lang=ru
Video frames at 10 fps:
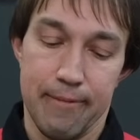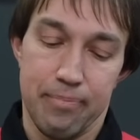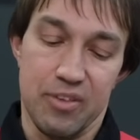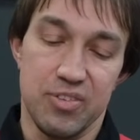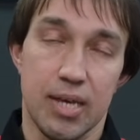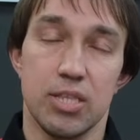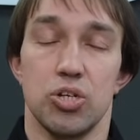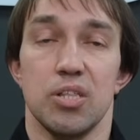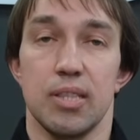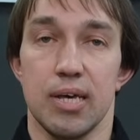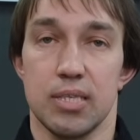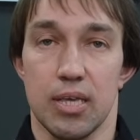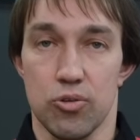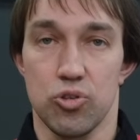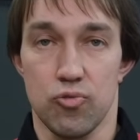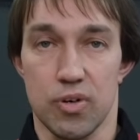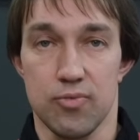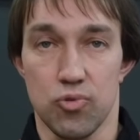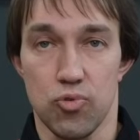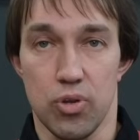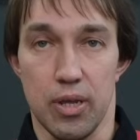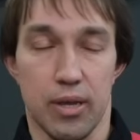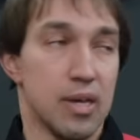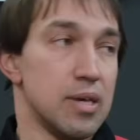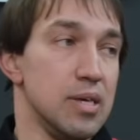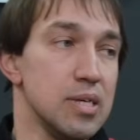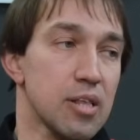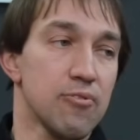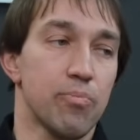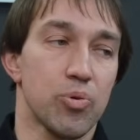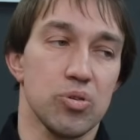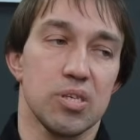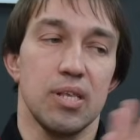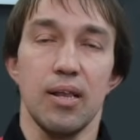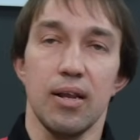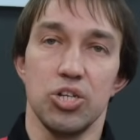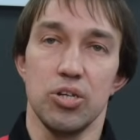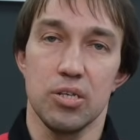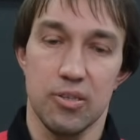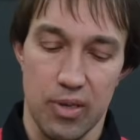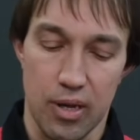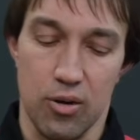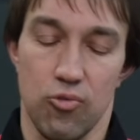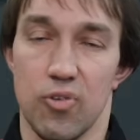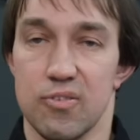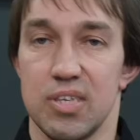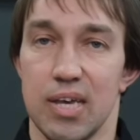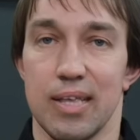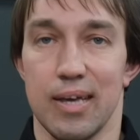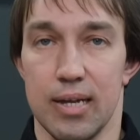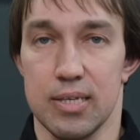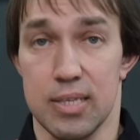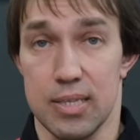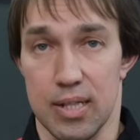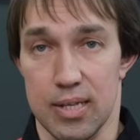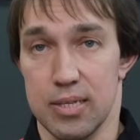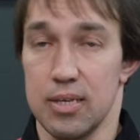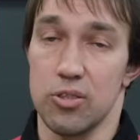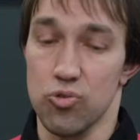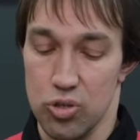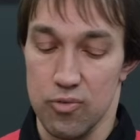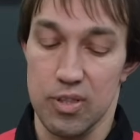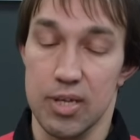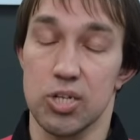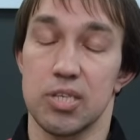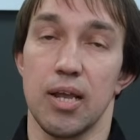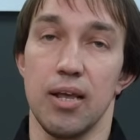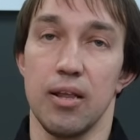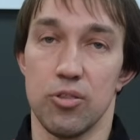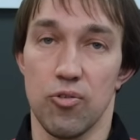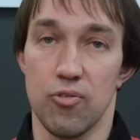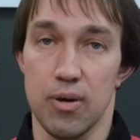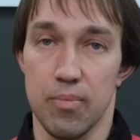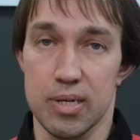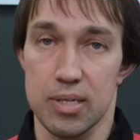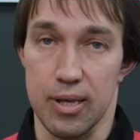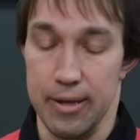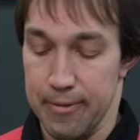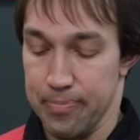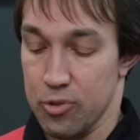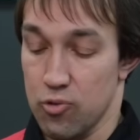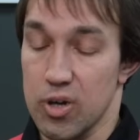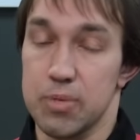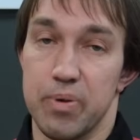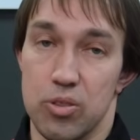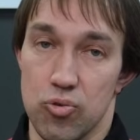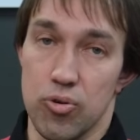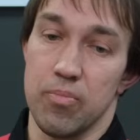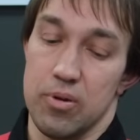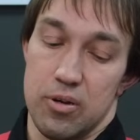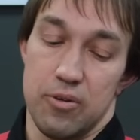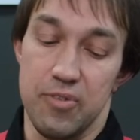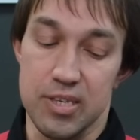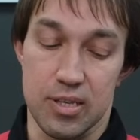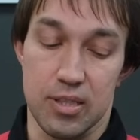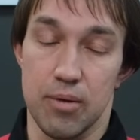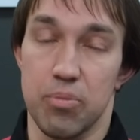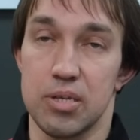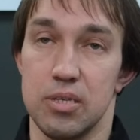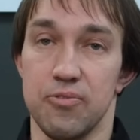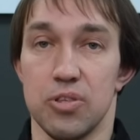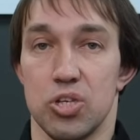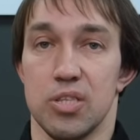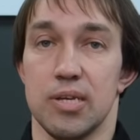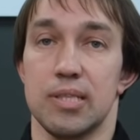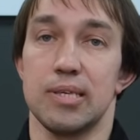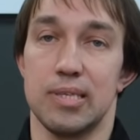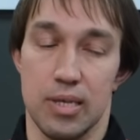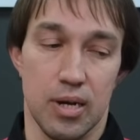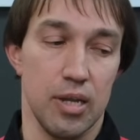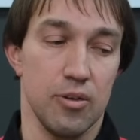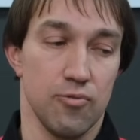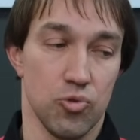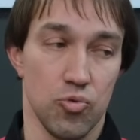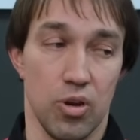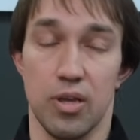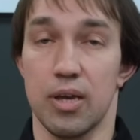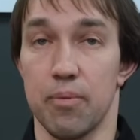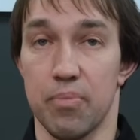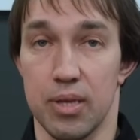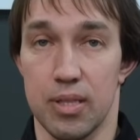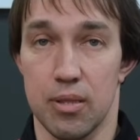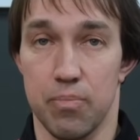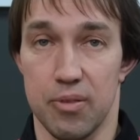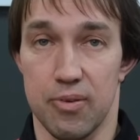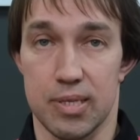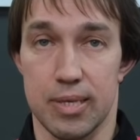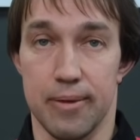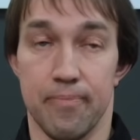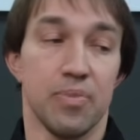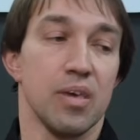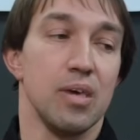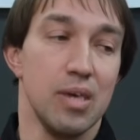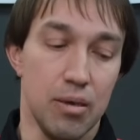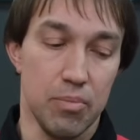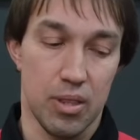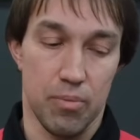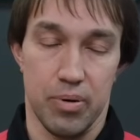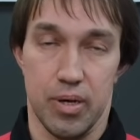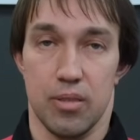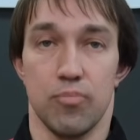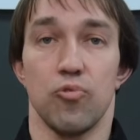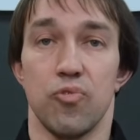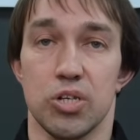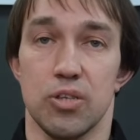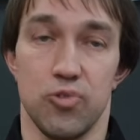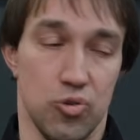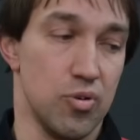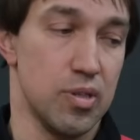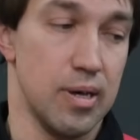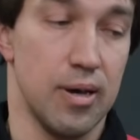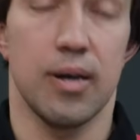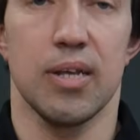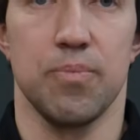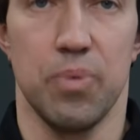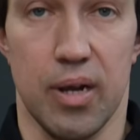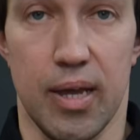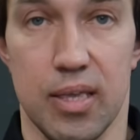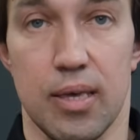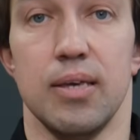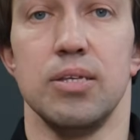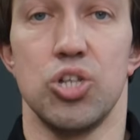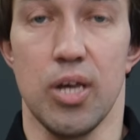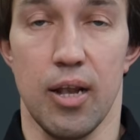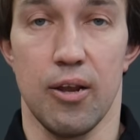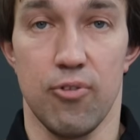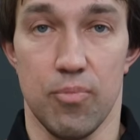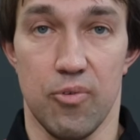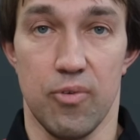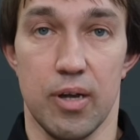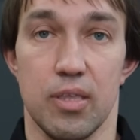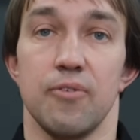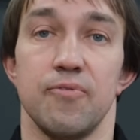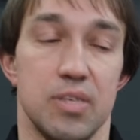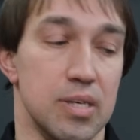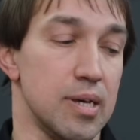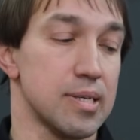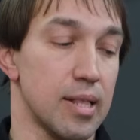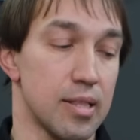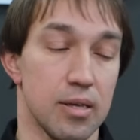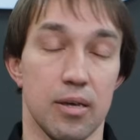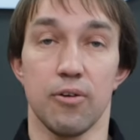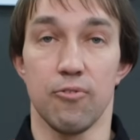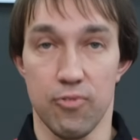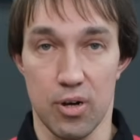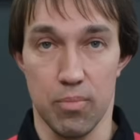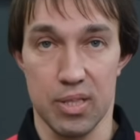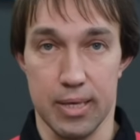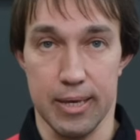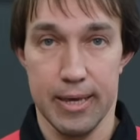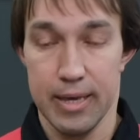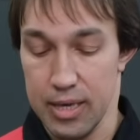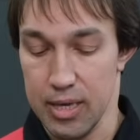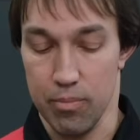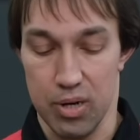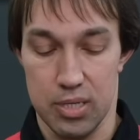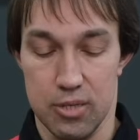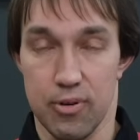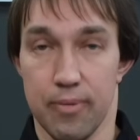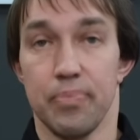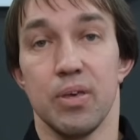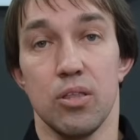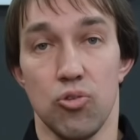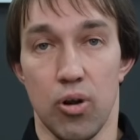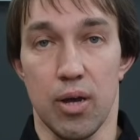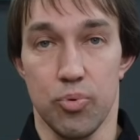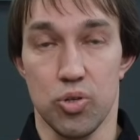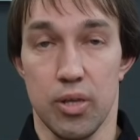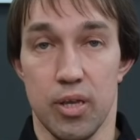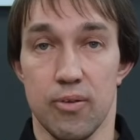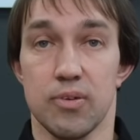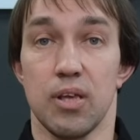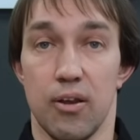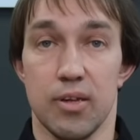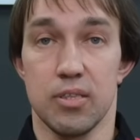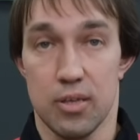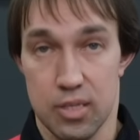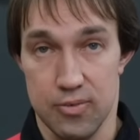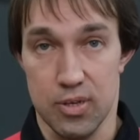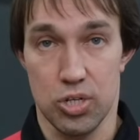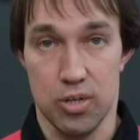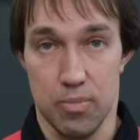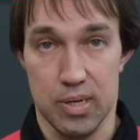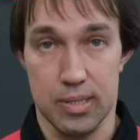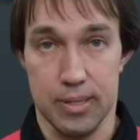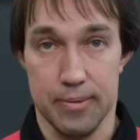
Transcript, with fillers: И вся эта чернота остается у вас внутри. Если вы просто слили через верх, у вас вся эта грязь осталась. И то, что вы даже залили новое масло, у вас потом весь этот абразив начинает стирать внутренние компоненты подвески. Именно поэтому важно все это разбирать и тщательно вымывать все следы выработки и абразива И только после этого заливать свежее масло.